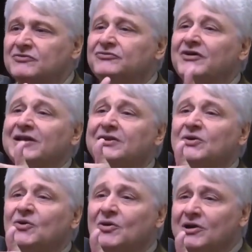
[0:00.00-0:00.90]

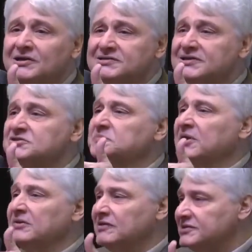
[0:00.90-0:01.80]
valiosas
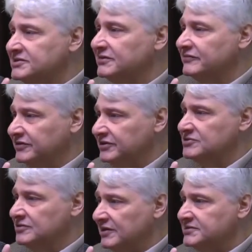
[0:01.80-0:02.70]
para a nossa
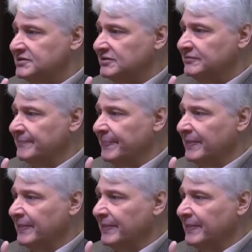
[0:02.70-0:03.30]
vida de oração.